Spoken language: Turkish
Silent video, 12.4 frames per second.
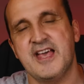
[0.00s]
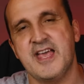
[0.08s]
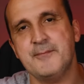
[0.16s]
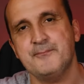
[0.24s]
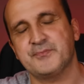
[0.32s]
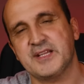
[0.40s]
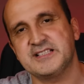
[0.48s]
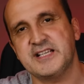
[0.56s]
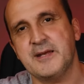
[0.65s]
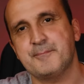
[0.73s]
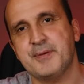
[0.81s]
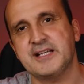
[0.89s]
hem
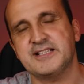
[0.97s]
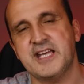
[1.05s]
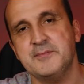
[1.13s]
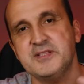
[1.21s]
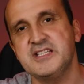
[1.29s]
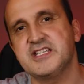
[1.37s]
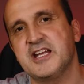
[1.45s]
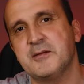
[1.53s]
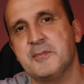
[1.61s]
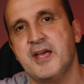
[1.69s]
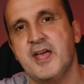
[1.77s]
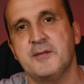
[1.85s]
rehber hem
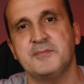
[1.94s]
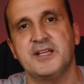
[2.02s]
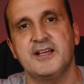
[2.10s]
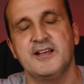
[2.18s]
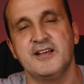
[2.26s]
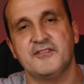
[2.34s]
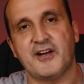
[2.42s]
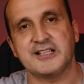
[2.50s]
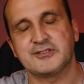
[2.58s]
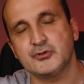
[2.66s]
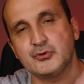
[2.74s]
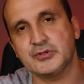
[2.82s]
inceleme hem de
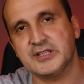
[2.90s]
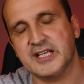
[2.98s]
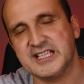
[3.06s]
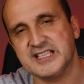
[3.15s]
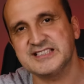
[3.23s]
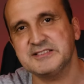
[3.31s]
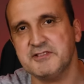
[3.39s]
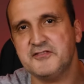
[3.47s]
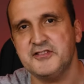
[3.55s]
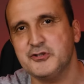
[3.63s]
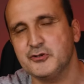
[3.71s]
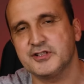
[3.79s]
farklı türde yazı
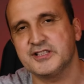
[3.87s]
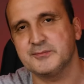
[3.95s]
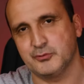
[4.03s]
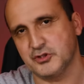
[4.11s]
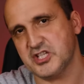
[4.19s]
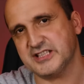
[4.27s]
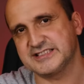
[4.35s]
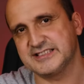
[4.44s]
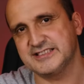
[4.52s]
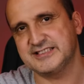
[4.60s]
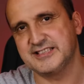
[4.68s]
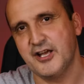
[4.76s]
ve videoları
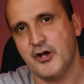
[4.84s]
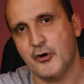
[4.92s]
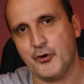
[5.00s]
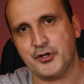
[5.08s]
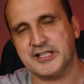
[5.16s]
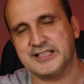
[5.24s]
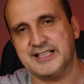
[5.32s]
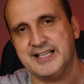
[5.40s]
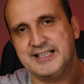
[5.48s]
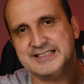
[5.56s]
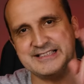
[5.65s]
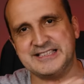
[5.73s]
bulacaksınız. Oraya
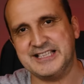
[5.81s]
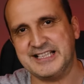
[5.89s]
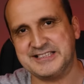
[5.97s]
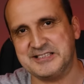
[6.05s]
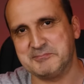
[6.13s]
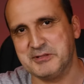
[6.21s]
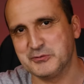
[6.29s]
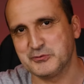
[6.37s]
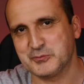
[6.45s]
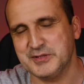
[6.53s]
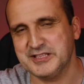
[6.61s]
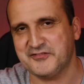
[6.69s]
da ziyaret etmeyi
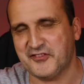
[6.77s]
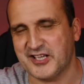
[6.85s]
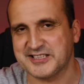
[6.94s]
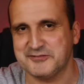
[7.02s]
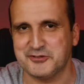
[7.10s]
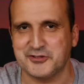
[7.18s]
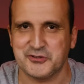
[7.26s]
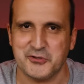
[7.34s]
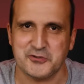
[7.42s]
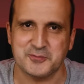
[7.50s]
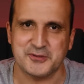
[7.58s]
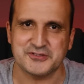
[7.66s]
unutmayın. Farklı videoda
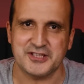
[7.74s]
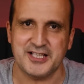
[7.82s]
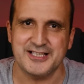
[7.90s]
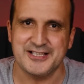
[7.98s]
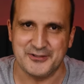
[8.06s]
görüşmek üzere.